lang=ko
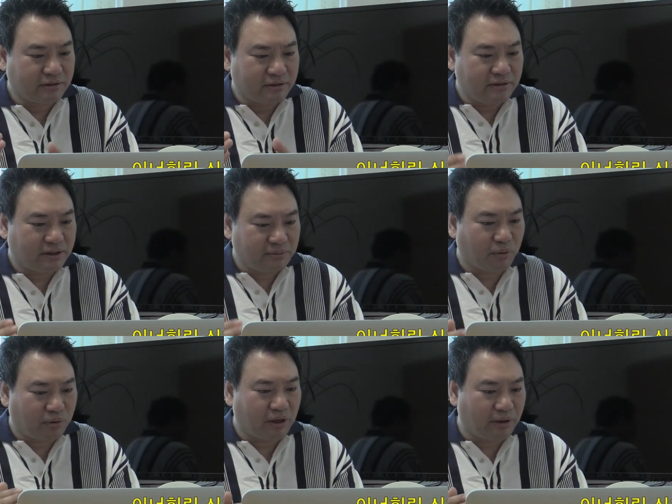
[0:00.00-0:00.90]
끊지
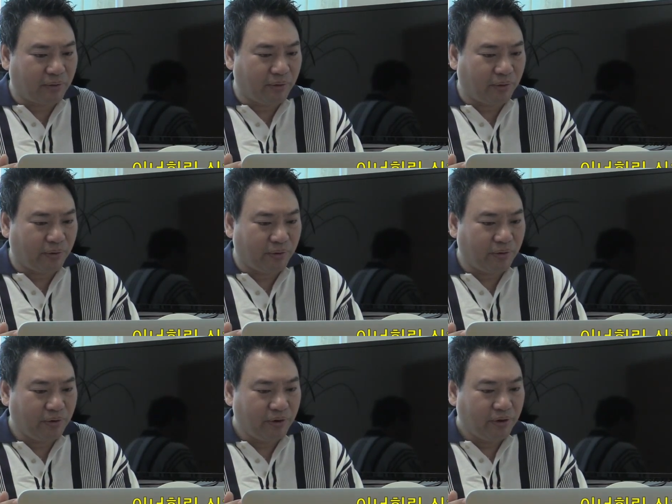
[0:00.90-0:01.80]
못하고
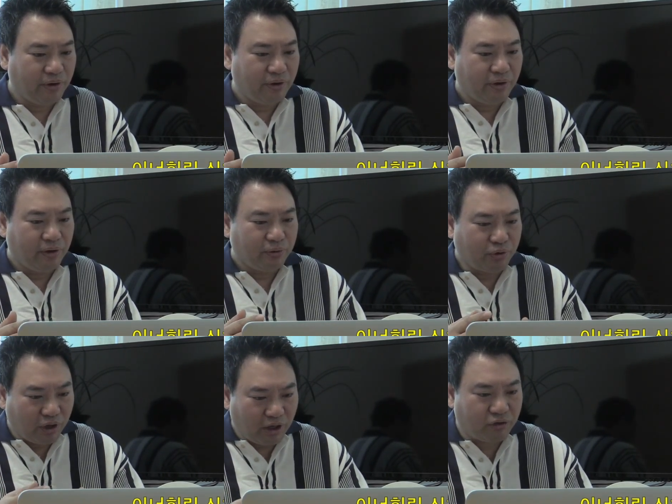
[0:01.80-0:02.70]

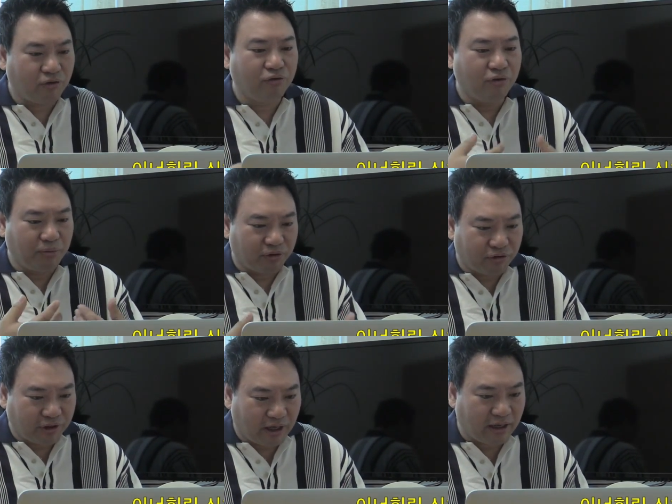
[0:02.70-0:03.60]
죄에
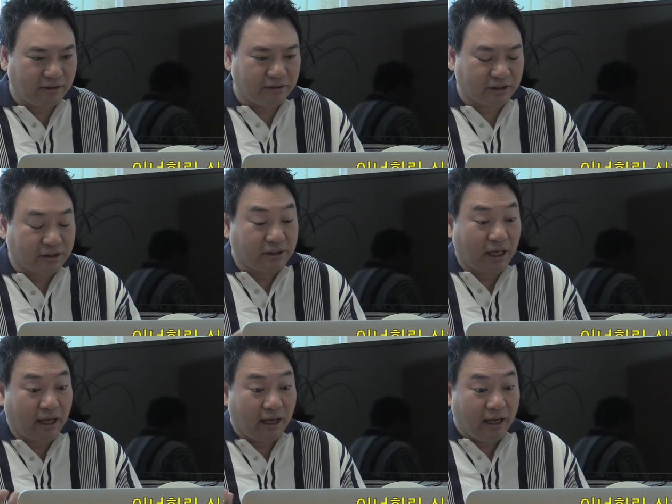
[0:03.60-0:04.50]
뒹굴면서 살았는지
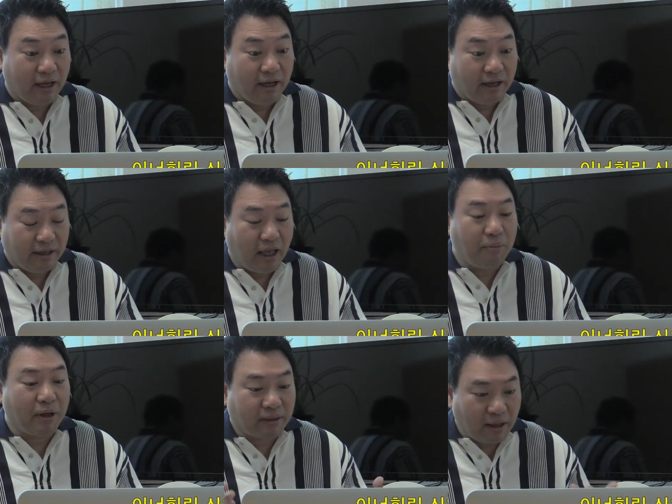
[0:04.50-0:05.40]
그게
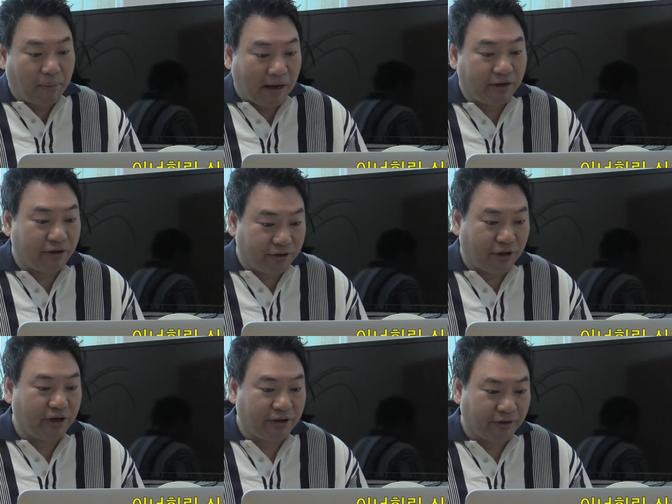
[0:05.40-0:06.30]
예배 때 발견이
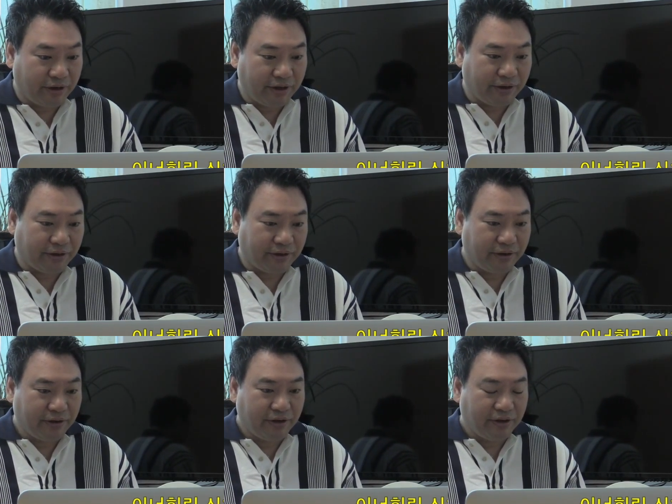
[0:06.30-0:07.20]
되는 거예요.
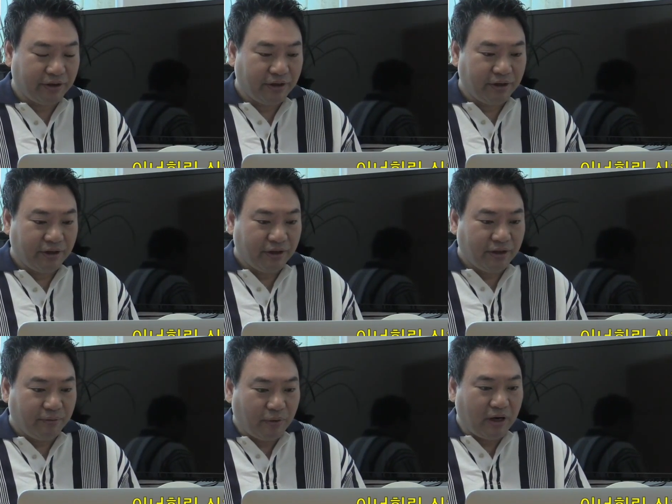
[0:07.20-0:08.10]

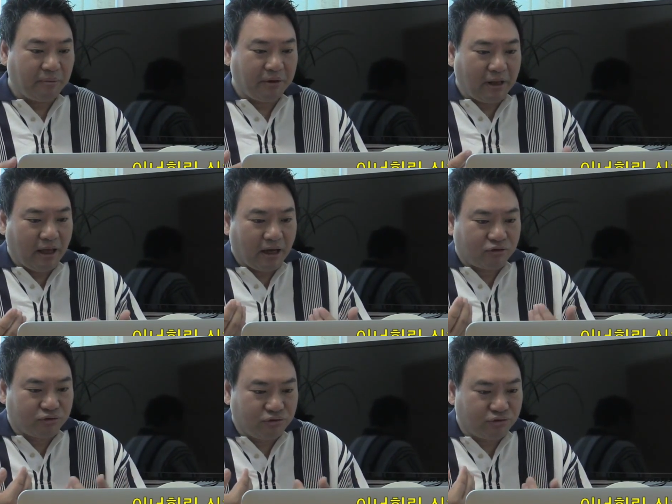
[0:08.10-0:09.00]
왜냐하면
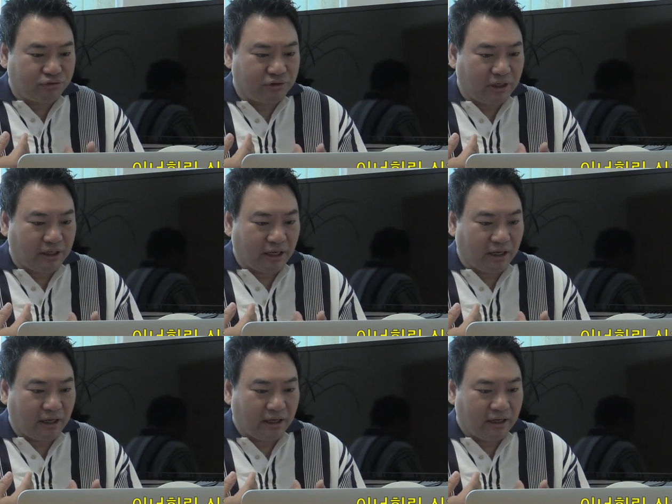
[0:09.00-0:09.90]
내가 죽는 순간이야.